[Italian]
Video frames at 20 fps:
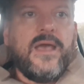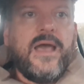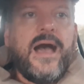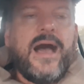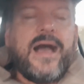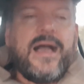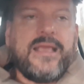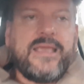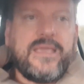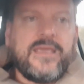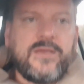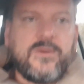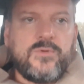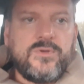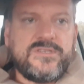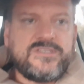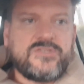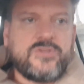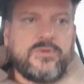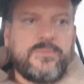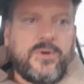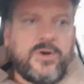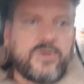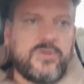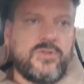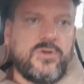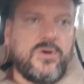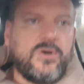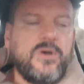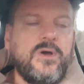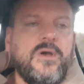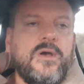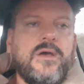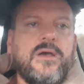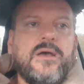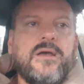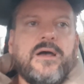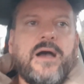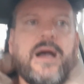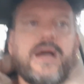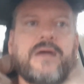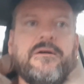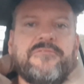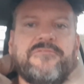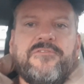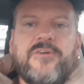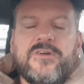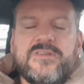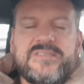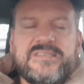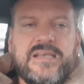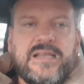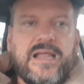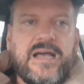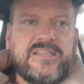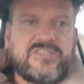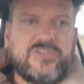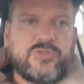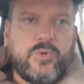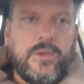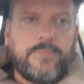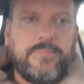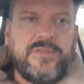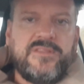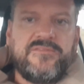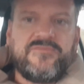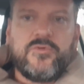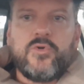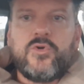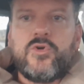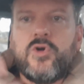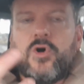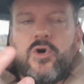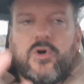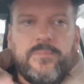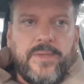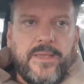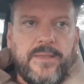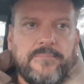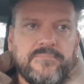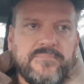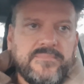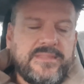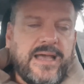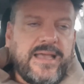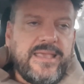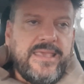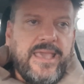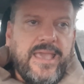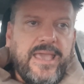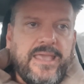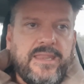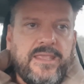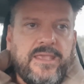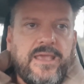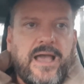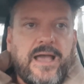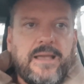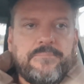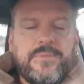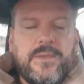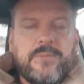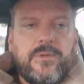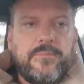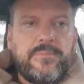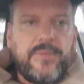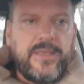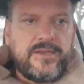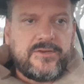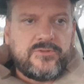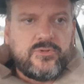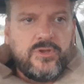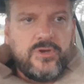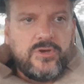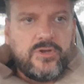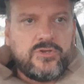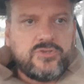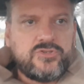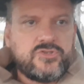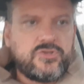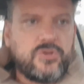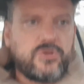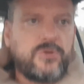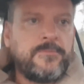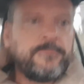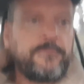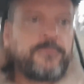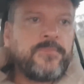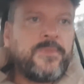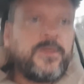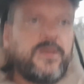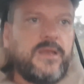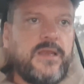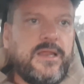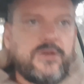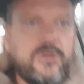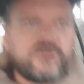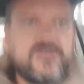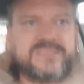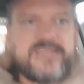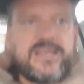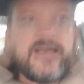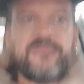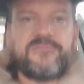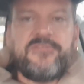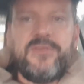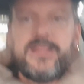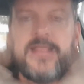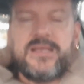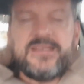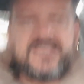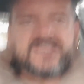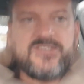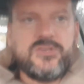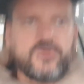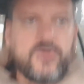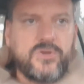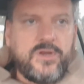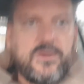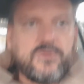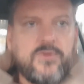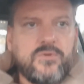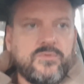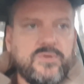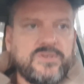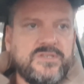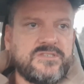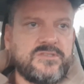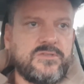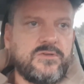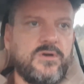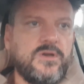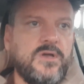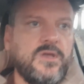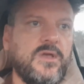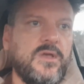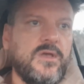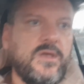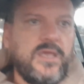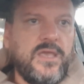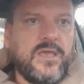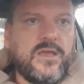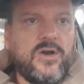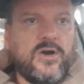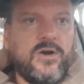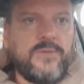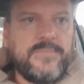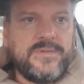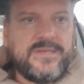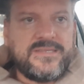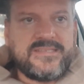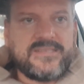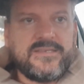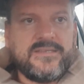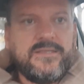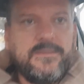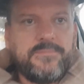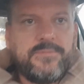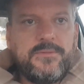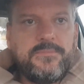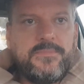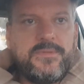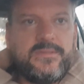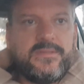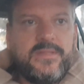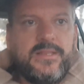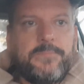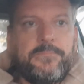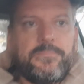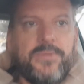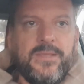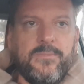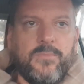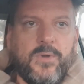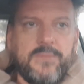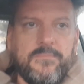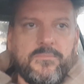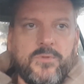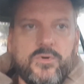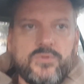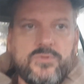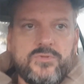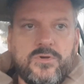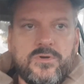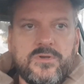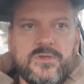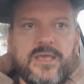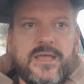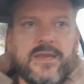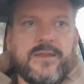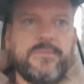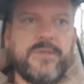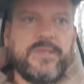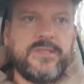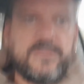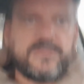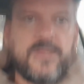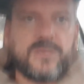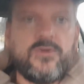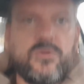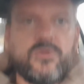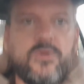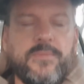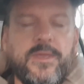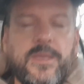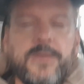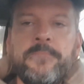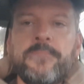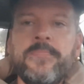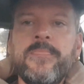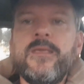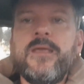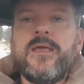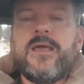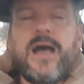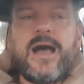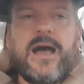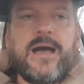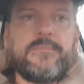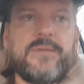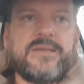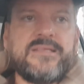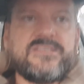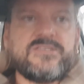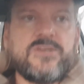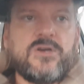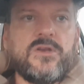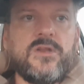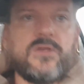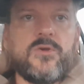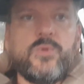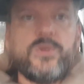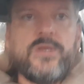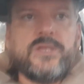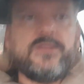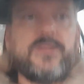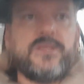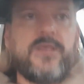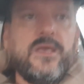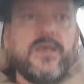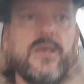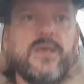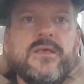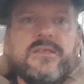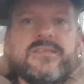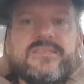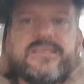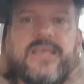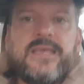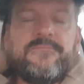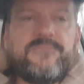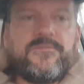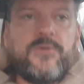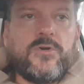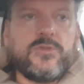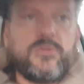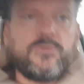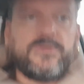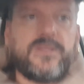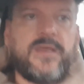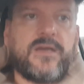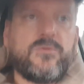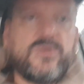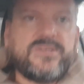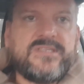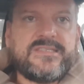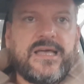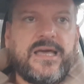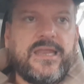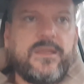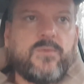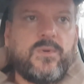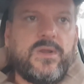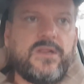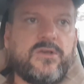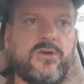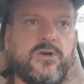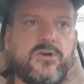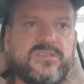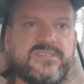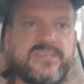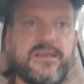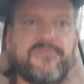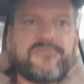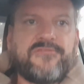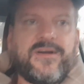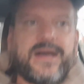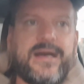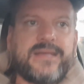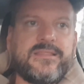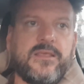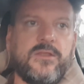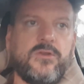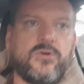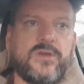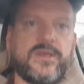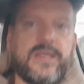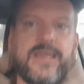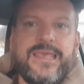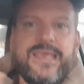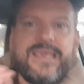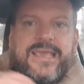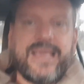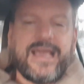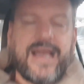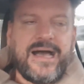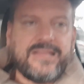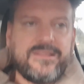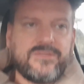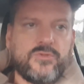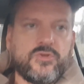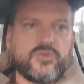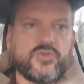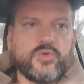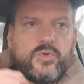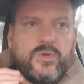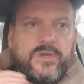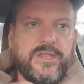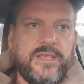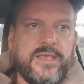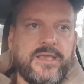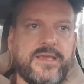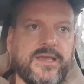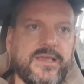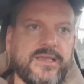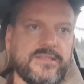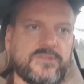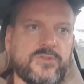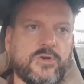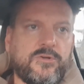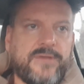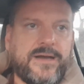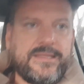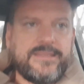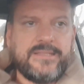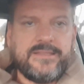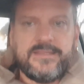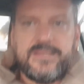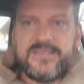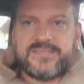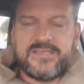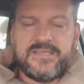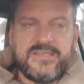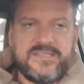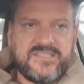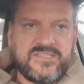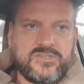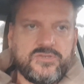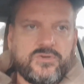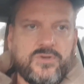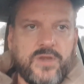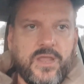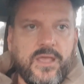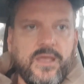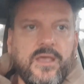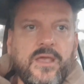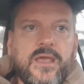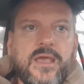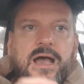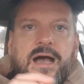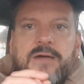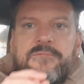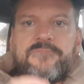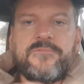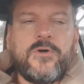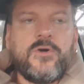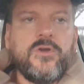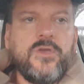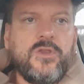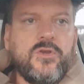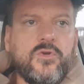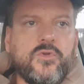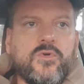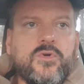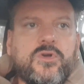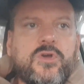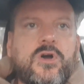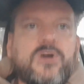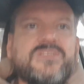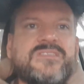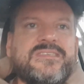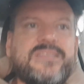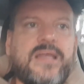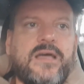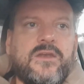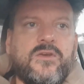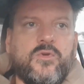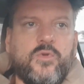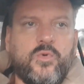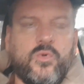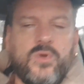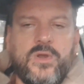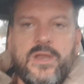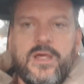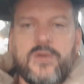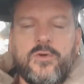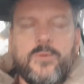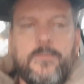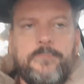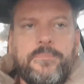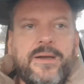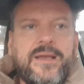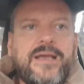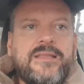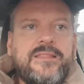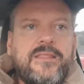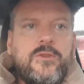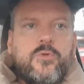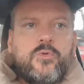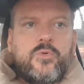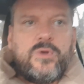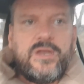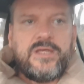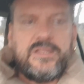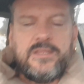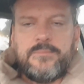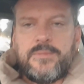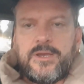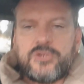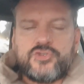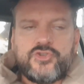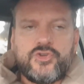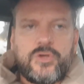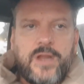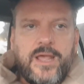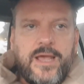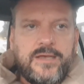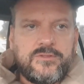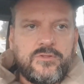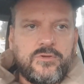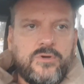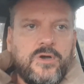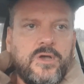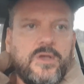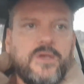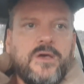anche in questo modo a Forza Lazio Web TV come da ieri abbiamo aperto nostro, la nostra affiliazione con questo e-commerce il primo al mondo chiaramente come Amazon, quindi se voi dovete acquistare qualcosa fatelo cliccando sul link che trovate in descrizione. A voi non costa nulla, non pagate nulla di maggiorato